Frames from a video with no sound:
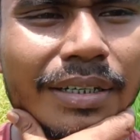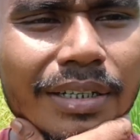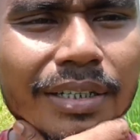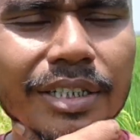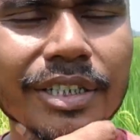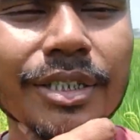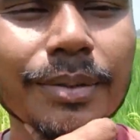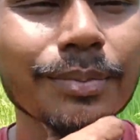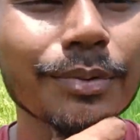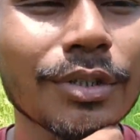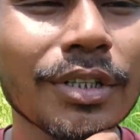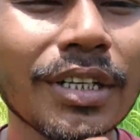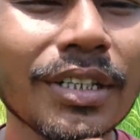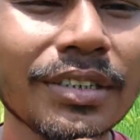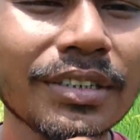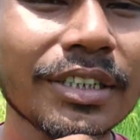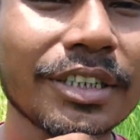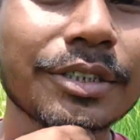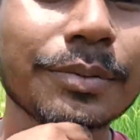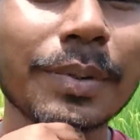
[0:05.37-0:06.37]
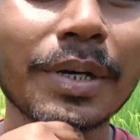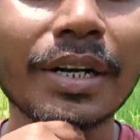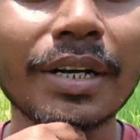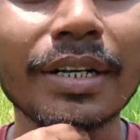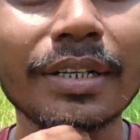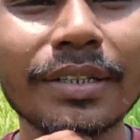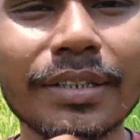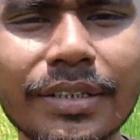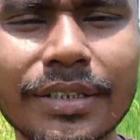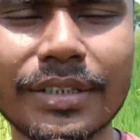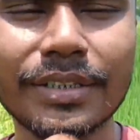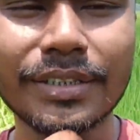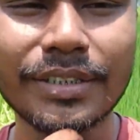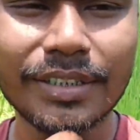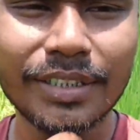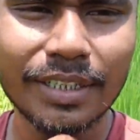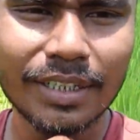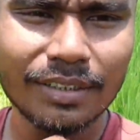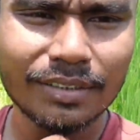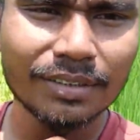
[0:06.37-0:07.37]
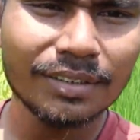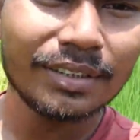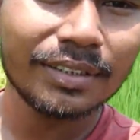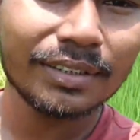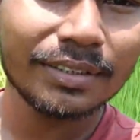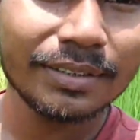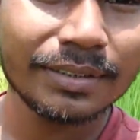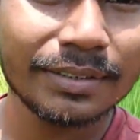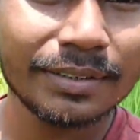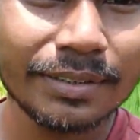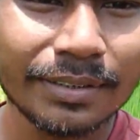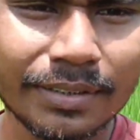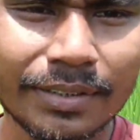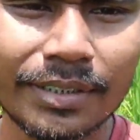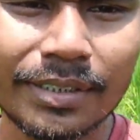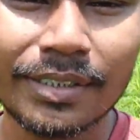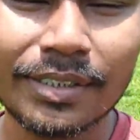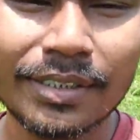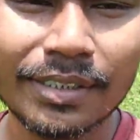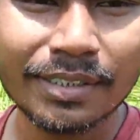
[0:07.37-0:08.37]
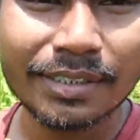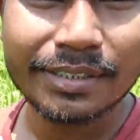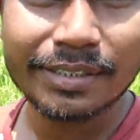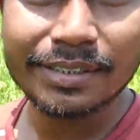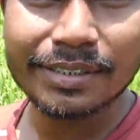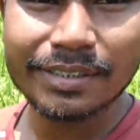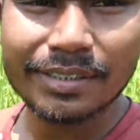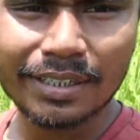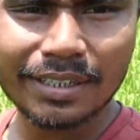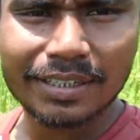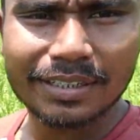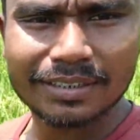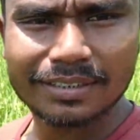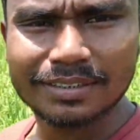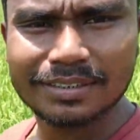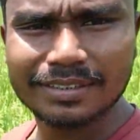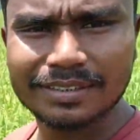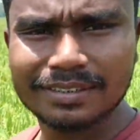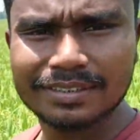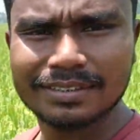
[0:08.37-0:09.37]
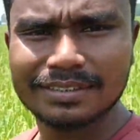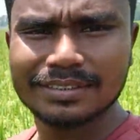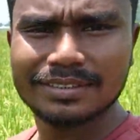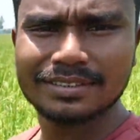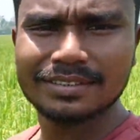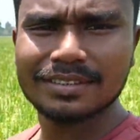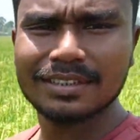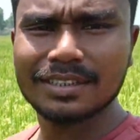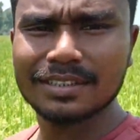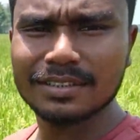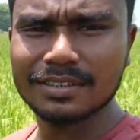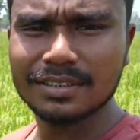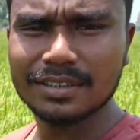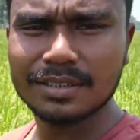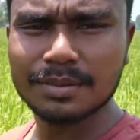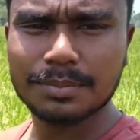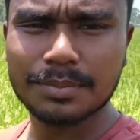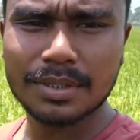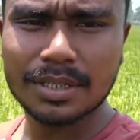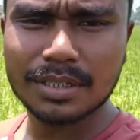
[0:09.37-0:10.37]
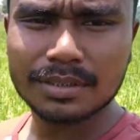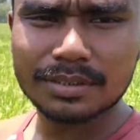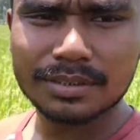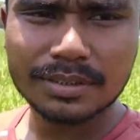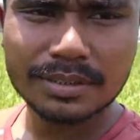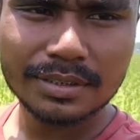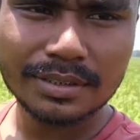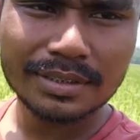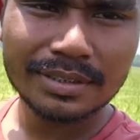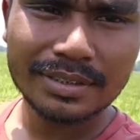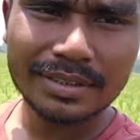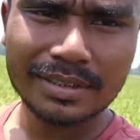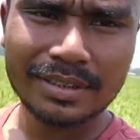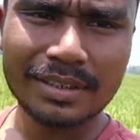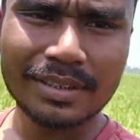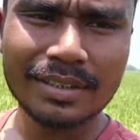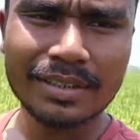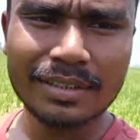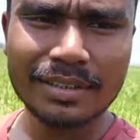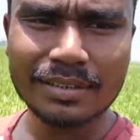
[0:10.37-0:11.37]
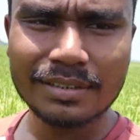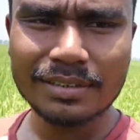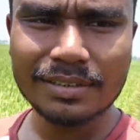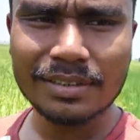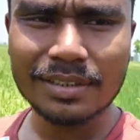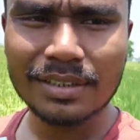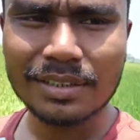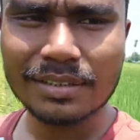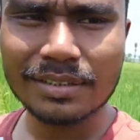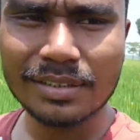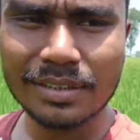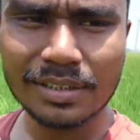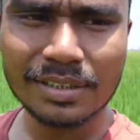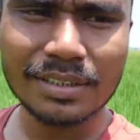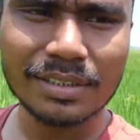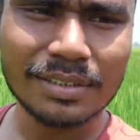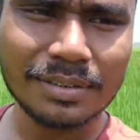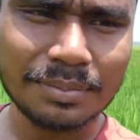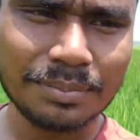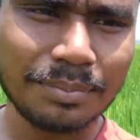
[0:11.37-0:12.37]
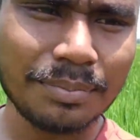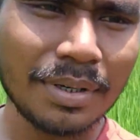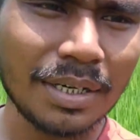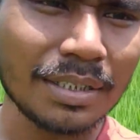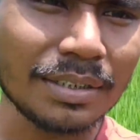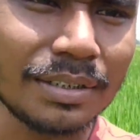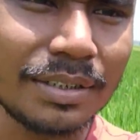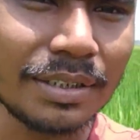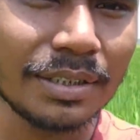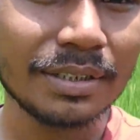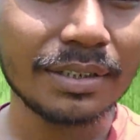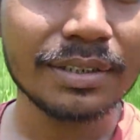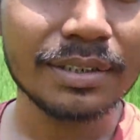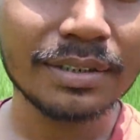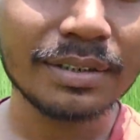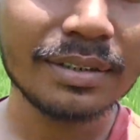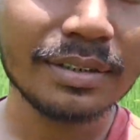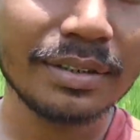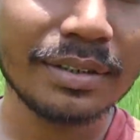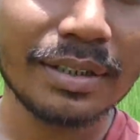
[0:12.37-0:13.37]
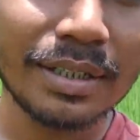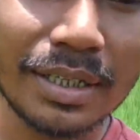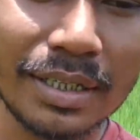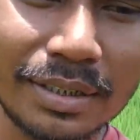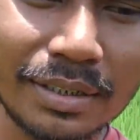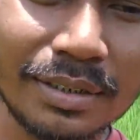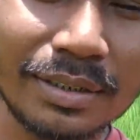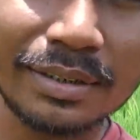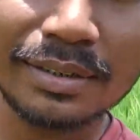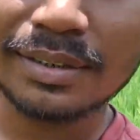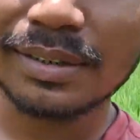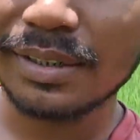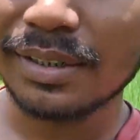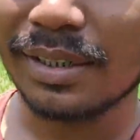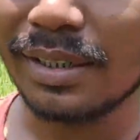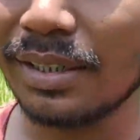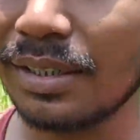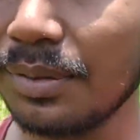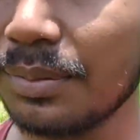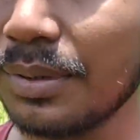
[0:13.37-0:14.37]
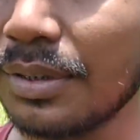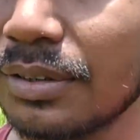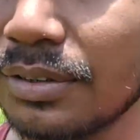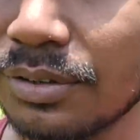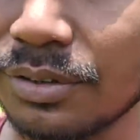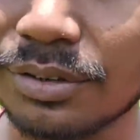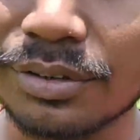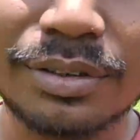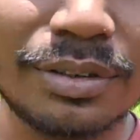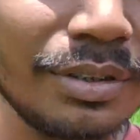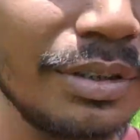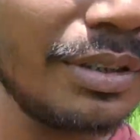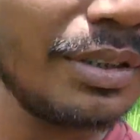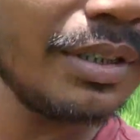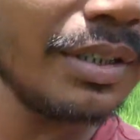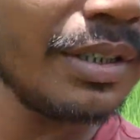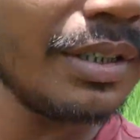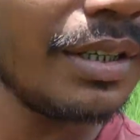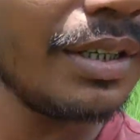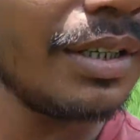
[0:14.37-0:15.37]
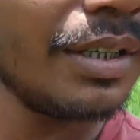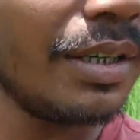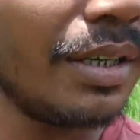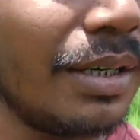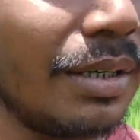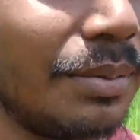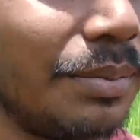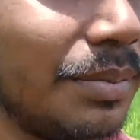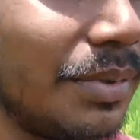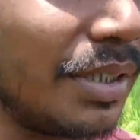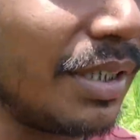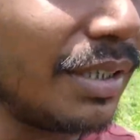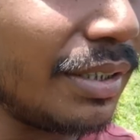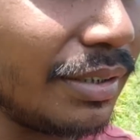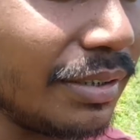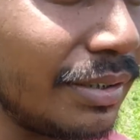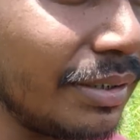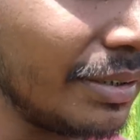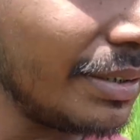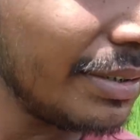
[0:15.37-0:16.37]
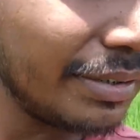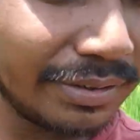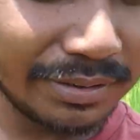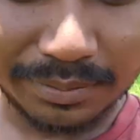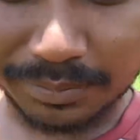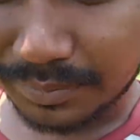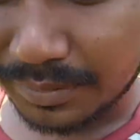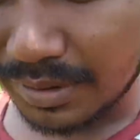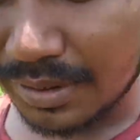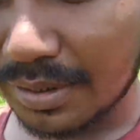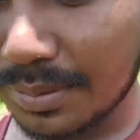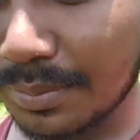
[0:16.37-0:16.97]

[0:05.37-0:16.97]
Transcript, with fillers: কৃষি প্রধান দেশ বাংলাদেশ ঠিক আছে এই দেখেন চারদিকে মাঠ চারদিকে মাঠ ধান ধান আবাদ করছি আমরা মানে